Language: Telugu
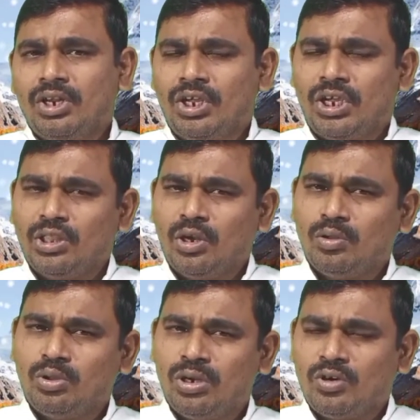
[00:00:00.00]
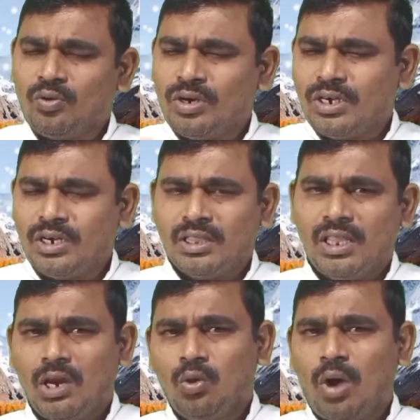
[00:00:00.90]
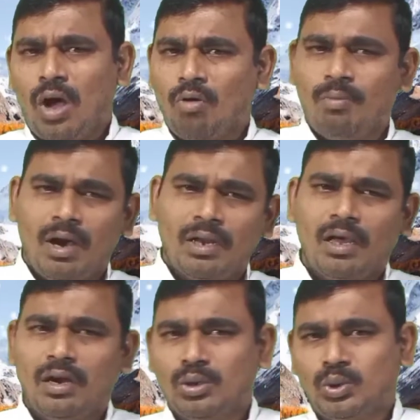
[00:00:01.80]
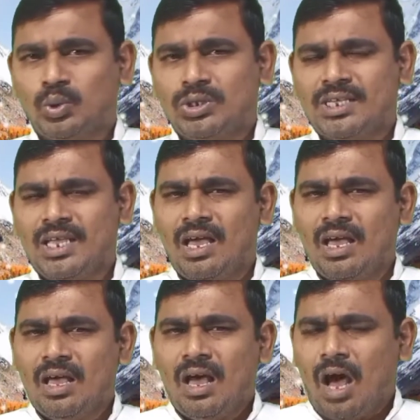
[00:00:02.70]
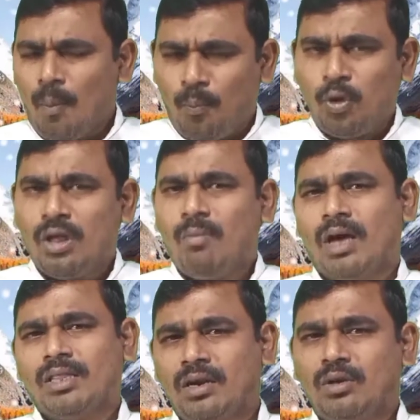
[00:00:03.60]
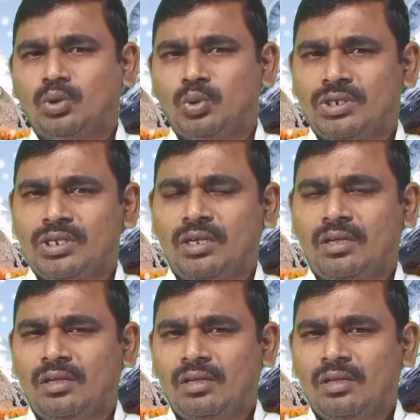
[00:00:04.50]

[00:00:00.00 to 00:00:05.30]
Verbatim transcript: నీకెదురవుతున్నటువంటి నిందలు అవమానాలను చూసి అప్పుల బాధలను చూసి